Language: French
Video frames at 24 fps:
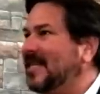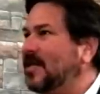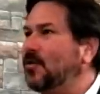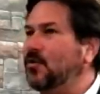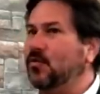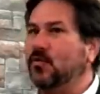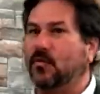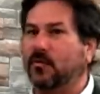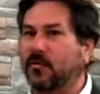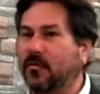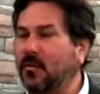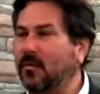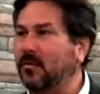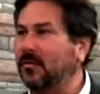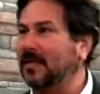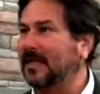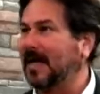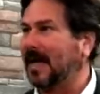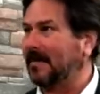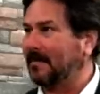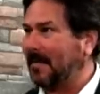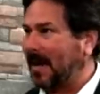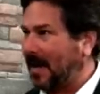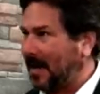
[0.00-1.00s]
y a de nouveau
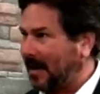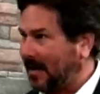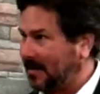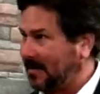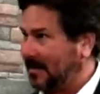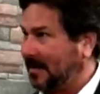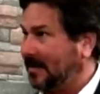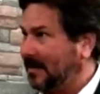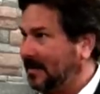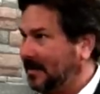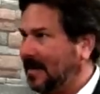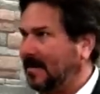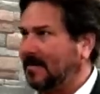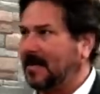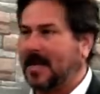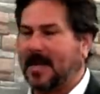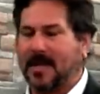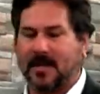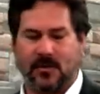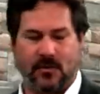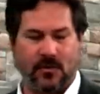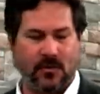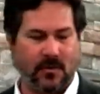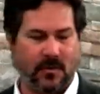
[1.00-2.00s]
dans, hmm. dans ma
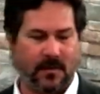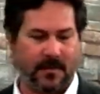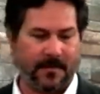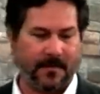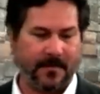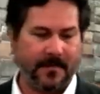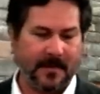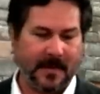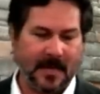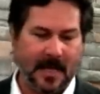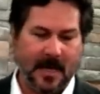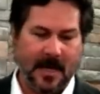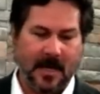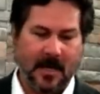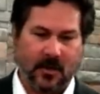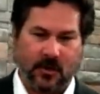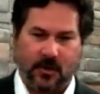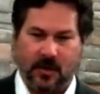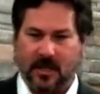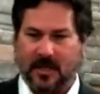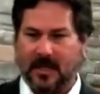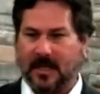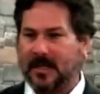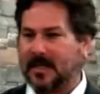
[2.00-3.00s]
nature?
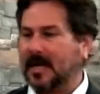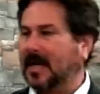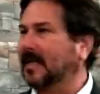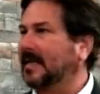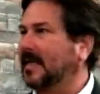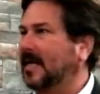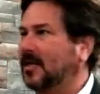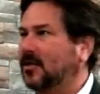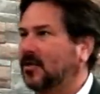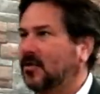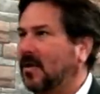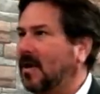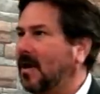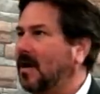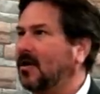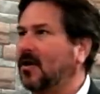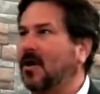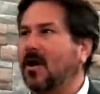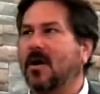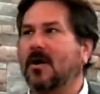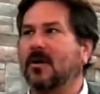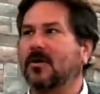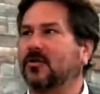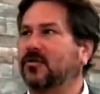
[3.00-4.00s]
j'ai des tentations
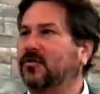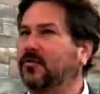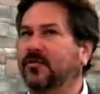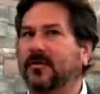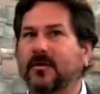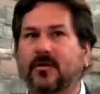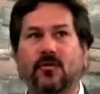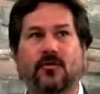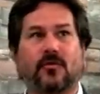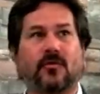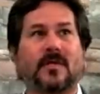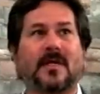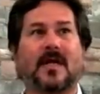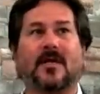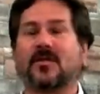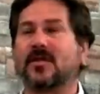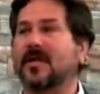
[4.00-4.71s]
encore, je suis mhm. toujours dans